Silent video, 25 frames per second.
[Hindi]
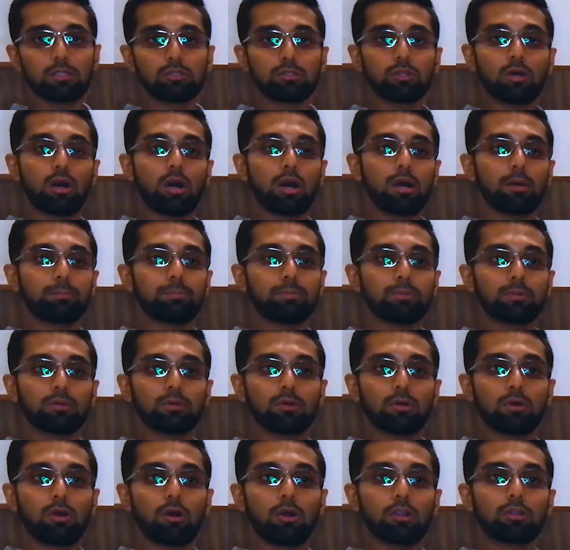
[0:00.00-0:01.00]
तो आप
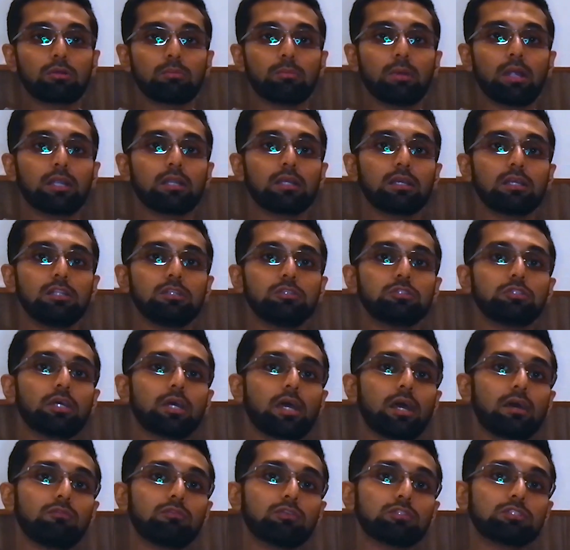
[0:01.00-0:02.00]
ऑटोमेटिकली जो
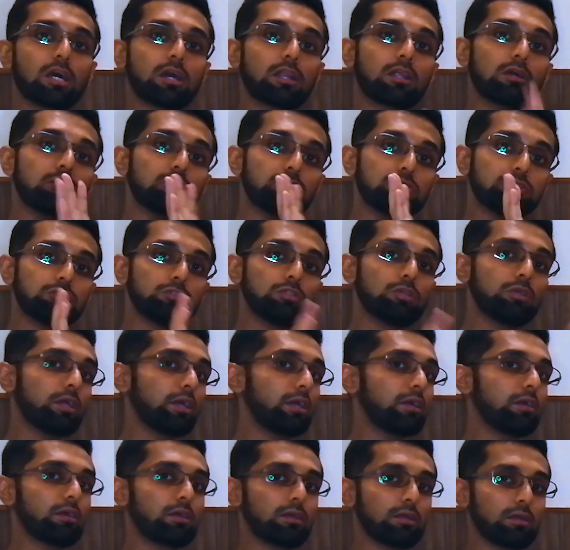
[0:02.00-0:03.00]
है वो सारा कुछ जो
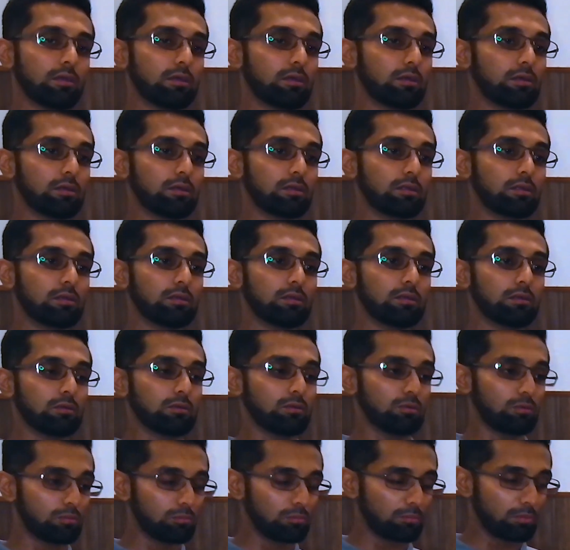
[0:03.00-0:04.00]

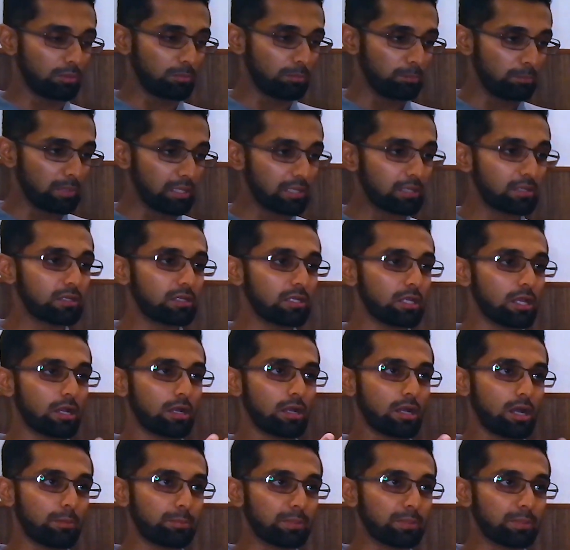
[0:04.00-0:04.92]
है मिरर या